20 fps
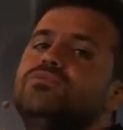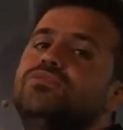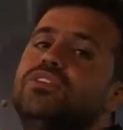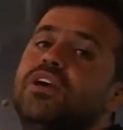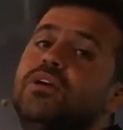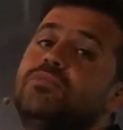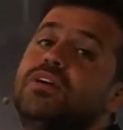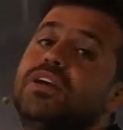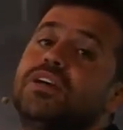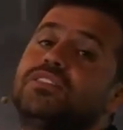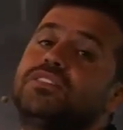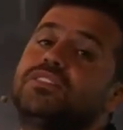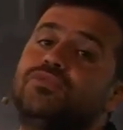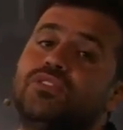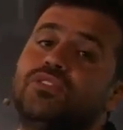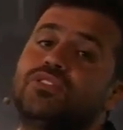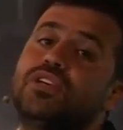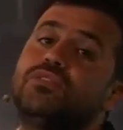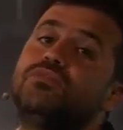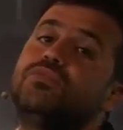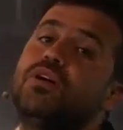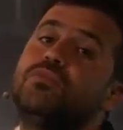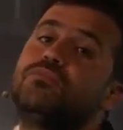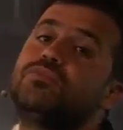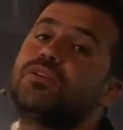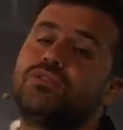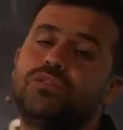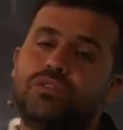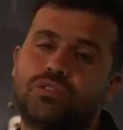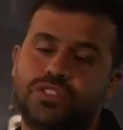Você, é um, você não é um
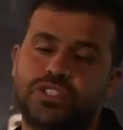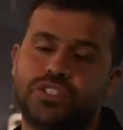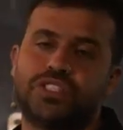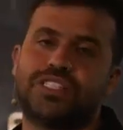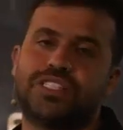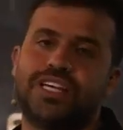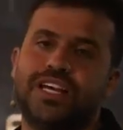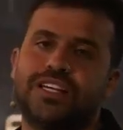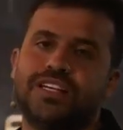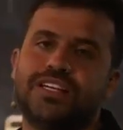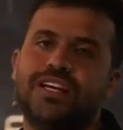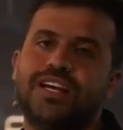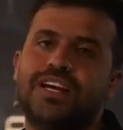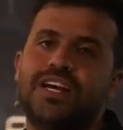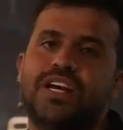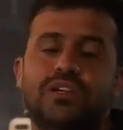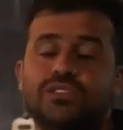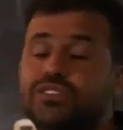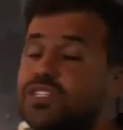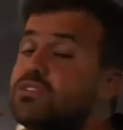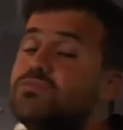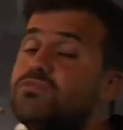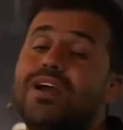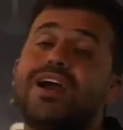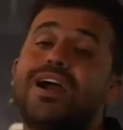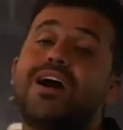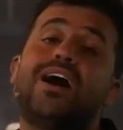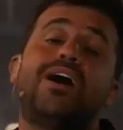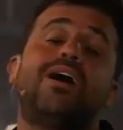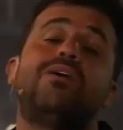produto de série. Você não é
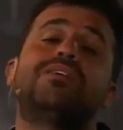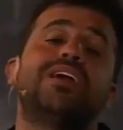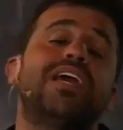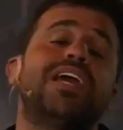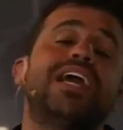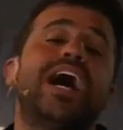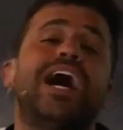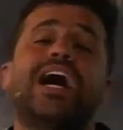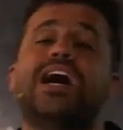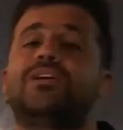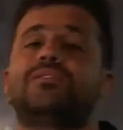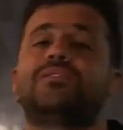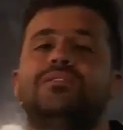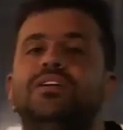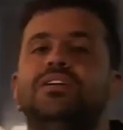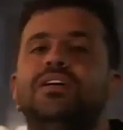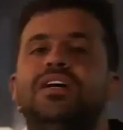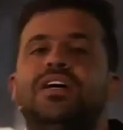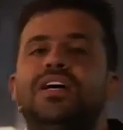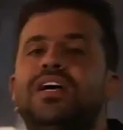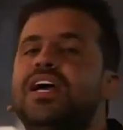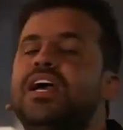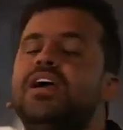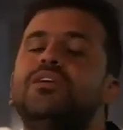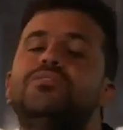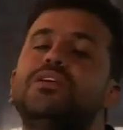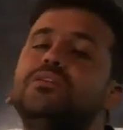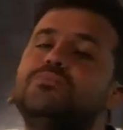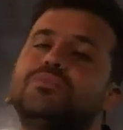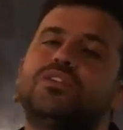alguém raro.
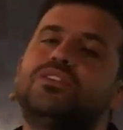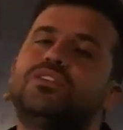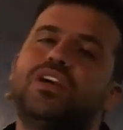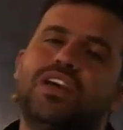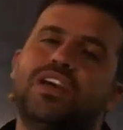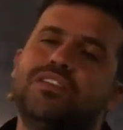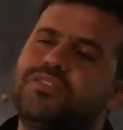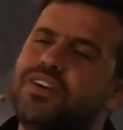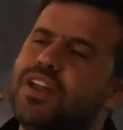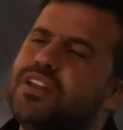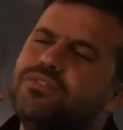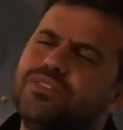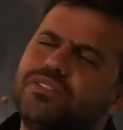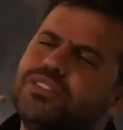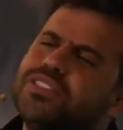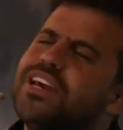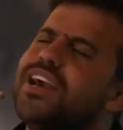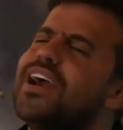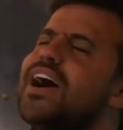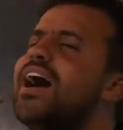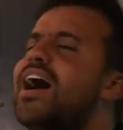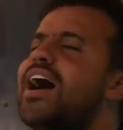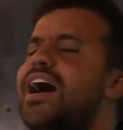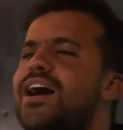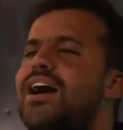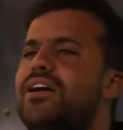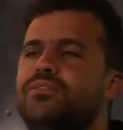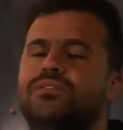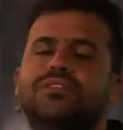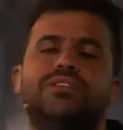Eu amo quando alguém fala, você é
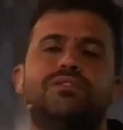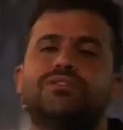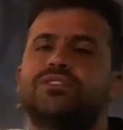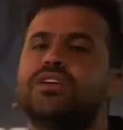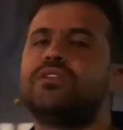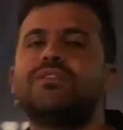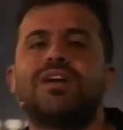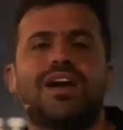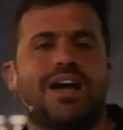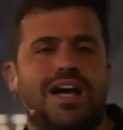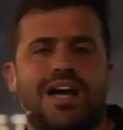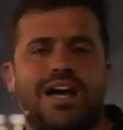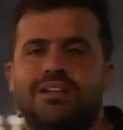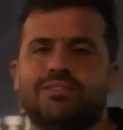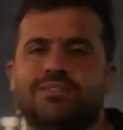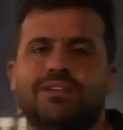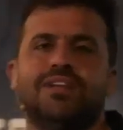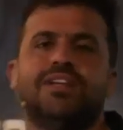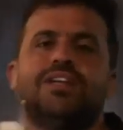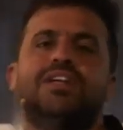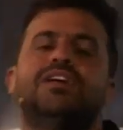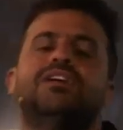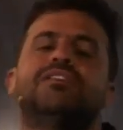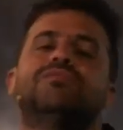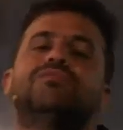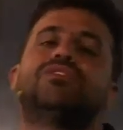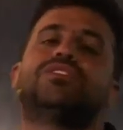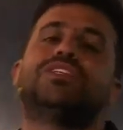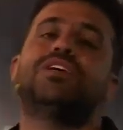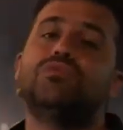raro. Não, você não é raro.
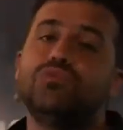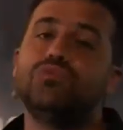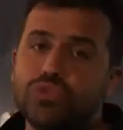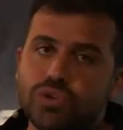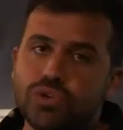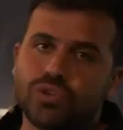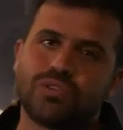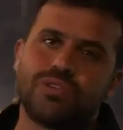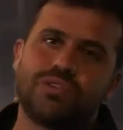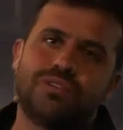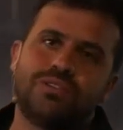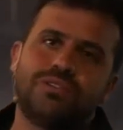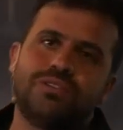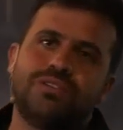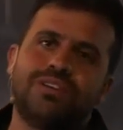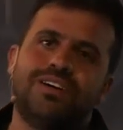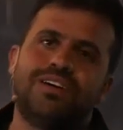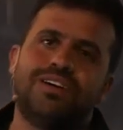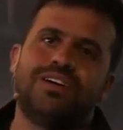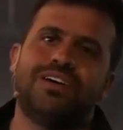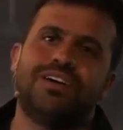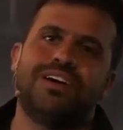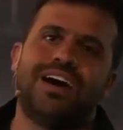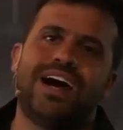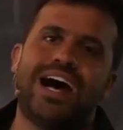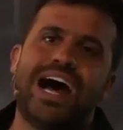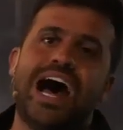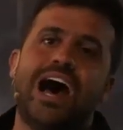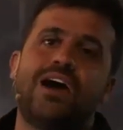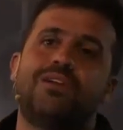Você é único.
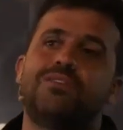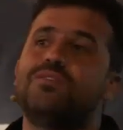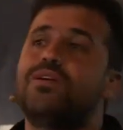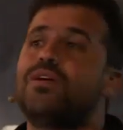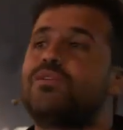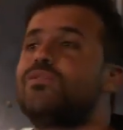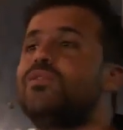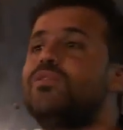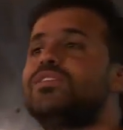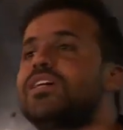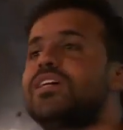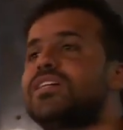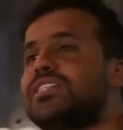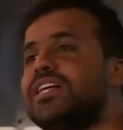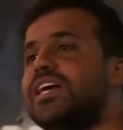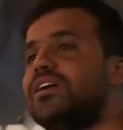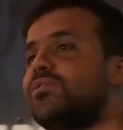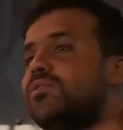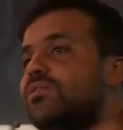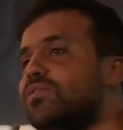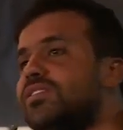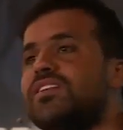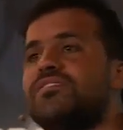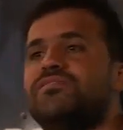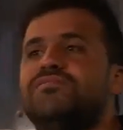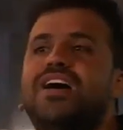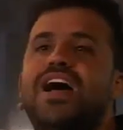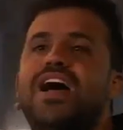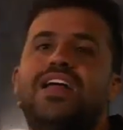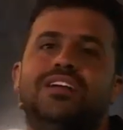Raro é uma coisa que você encontra
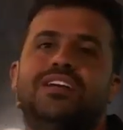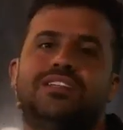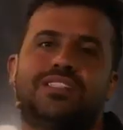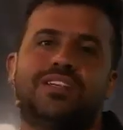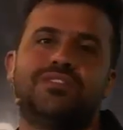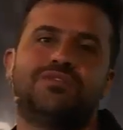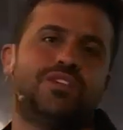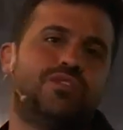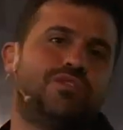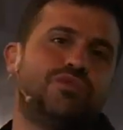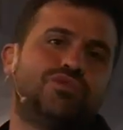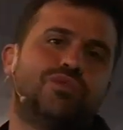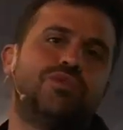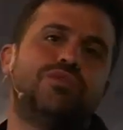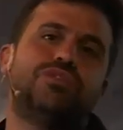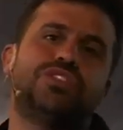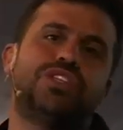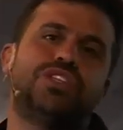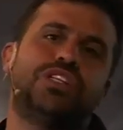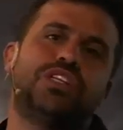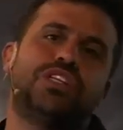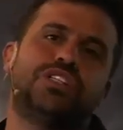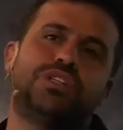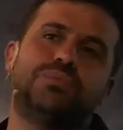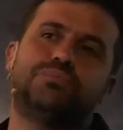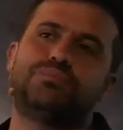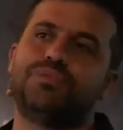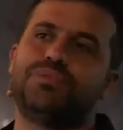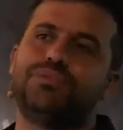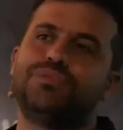várias que ficam escondidas,
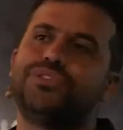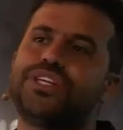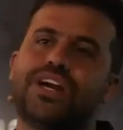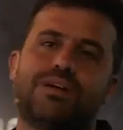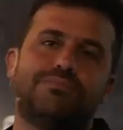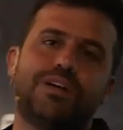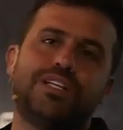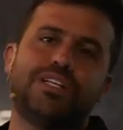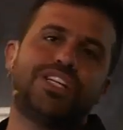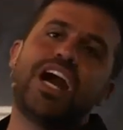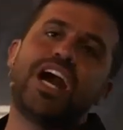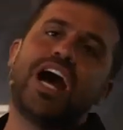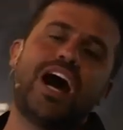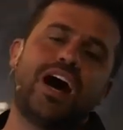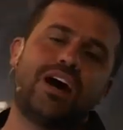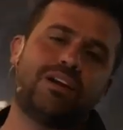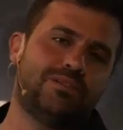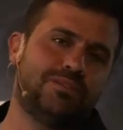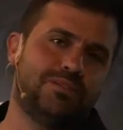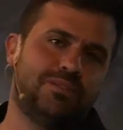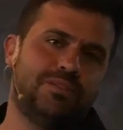tipo um diamante é raro.